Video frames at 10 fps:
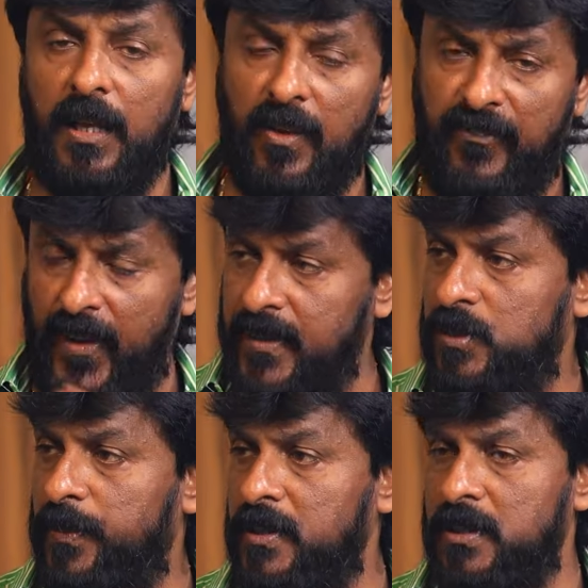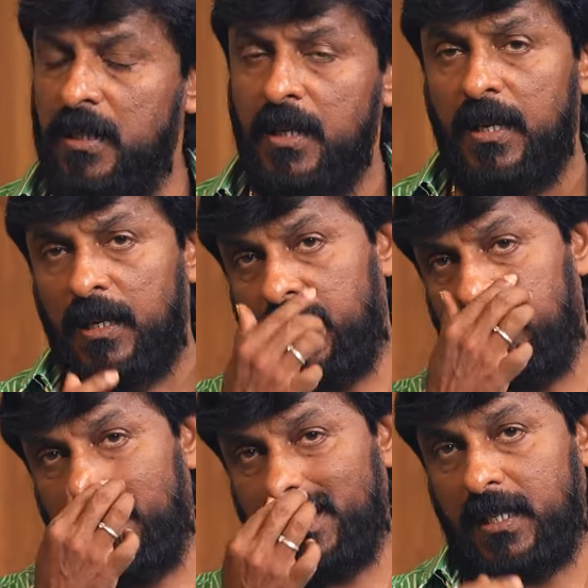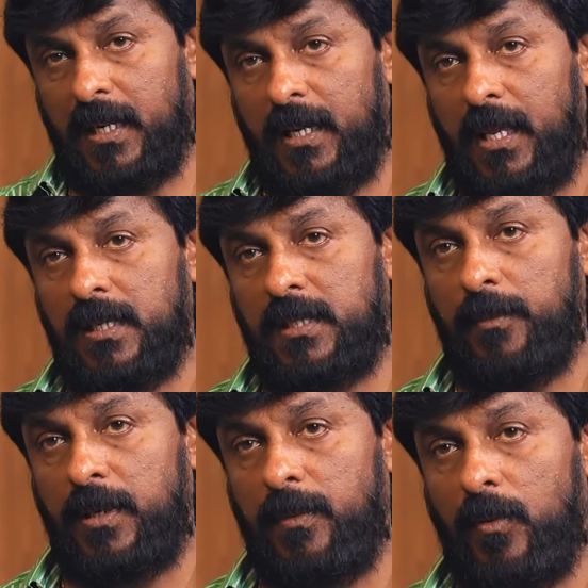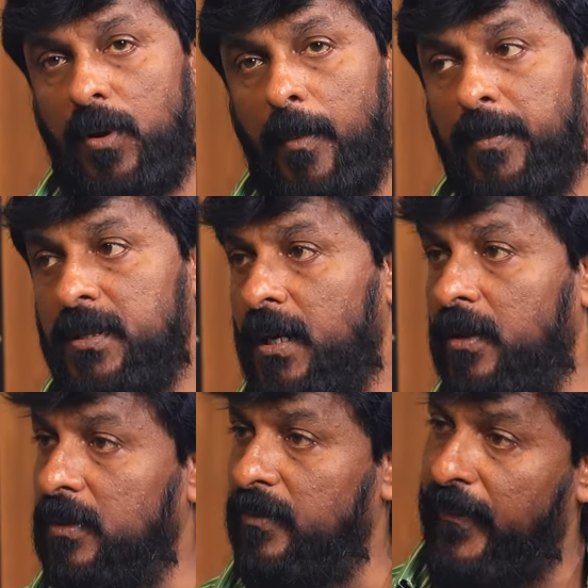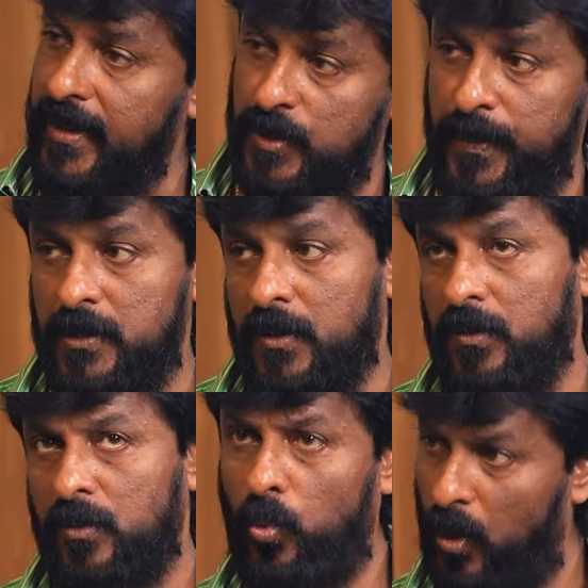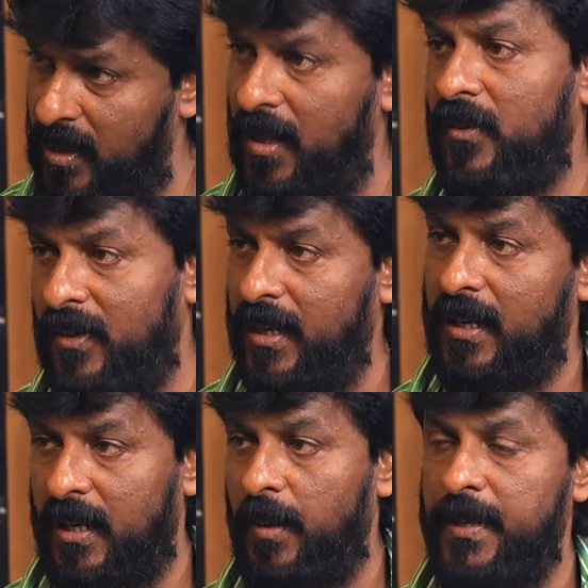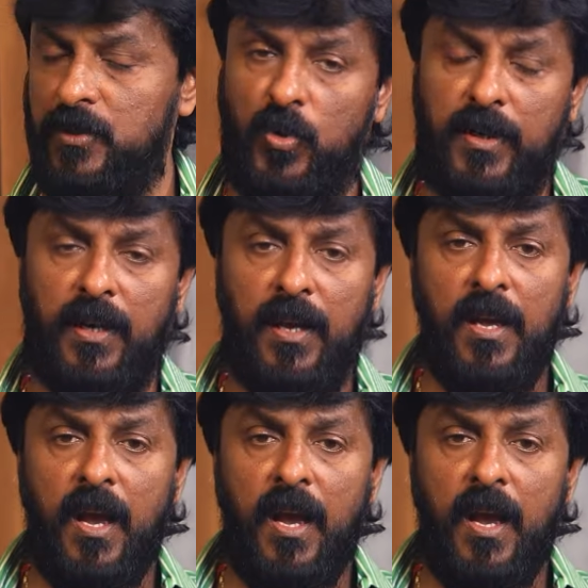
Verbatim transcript: எல்லாம் ஃபேன்ஸ் பேஜ் கிட்டத்தட்ட சிறகடிக்க ஆசைக்கு மட்டுமே ஒரு ஐம்பது எழுபது ஃபேன்ஸ் பேஜ் இருக்கும் கூட தான் இருக்கும்னு நினைக்கிறேன் கம்மியாக சொல்லிட்டேன்